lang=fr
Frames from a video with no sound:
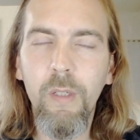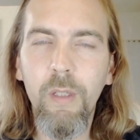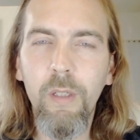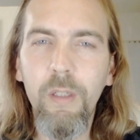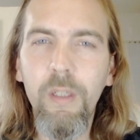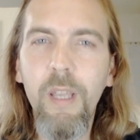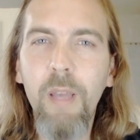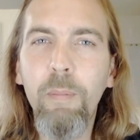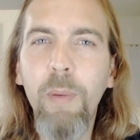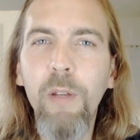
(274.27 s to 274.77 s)
Il
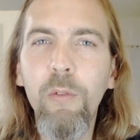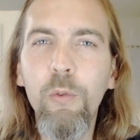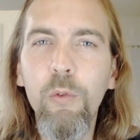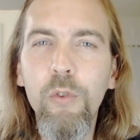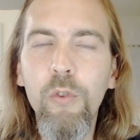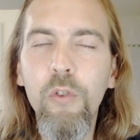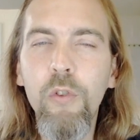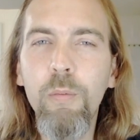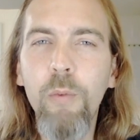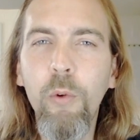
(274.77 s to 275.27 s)
n'y a pas de
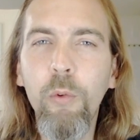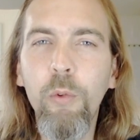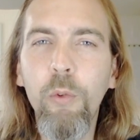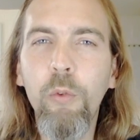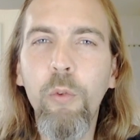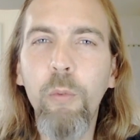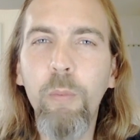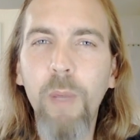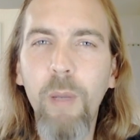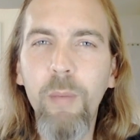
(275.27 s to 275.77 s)
jugement ou de
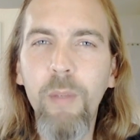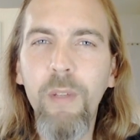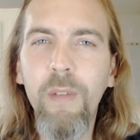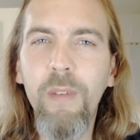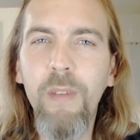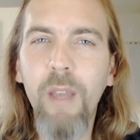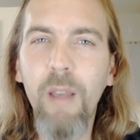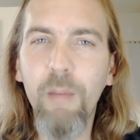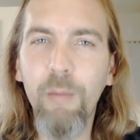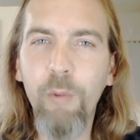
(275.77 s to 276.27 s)

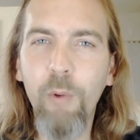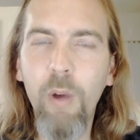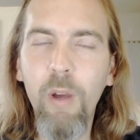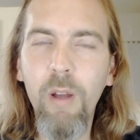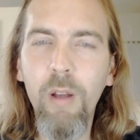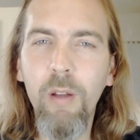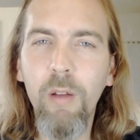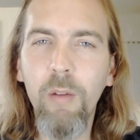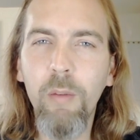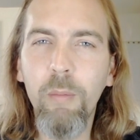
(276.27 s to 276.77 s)
culpabilité à
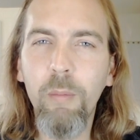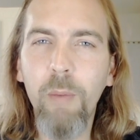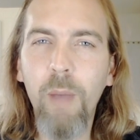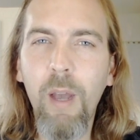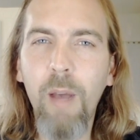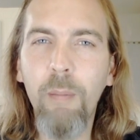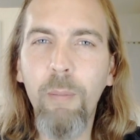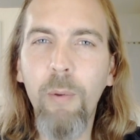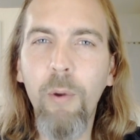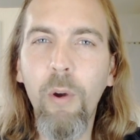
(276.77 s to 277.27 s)
avoir par
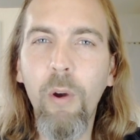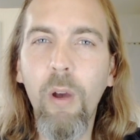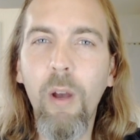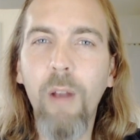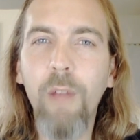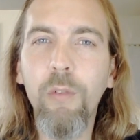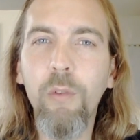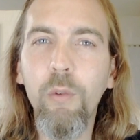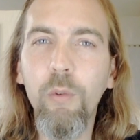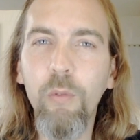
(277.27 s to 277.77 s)
rapport
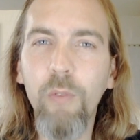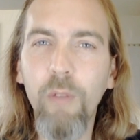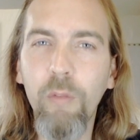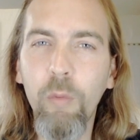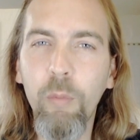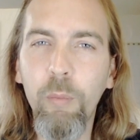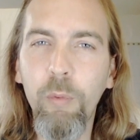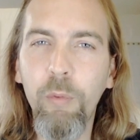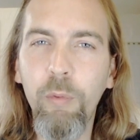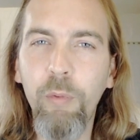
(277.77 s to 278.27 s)
à ce que nous
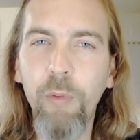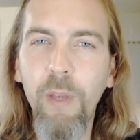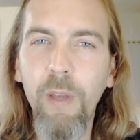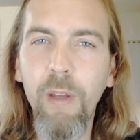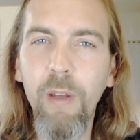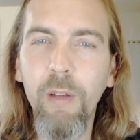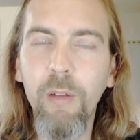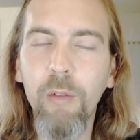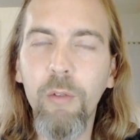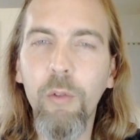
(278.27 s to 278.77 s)
avons pu
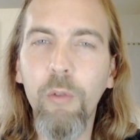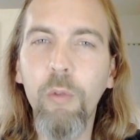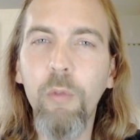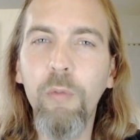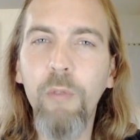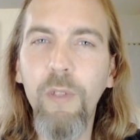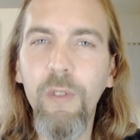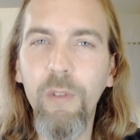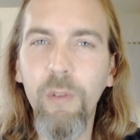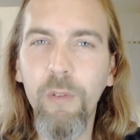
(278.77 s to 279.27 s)
faire dans nos
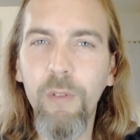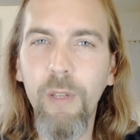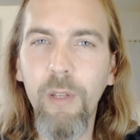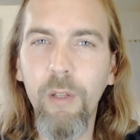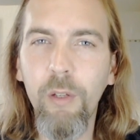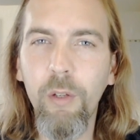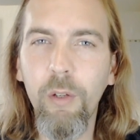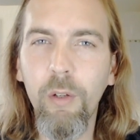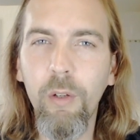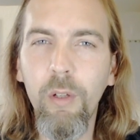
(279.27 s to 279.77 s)
vies
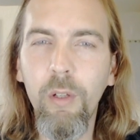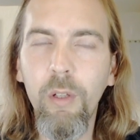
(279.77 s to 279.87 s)
antérieures.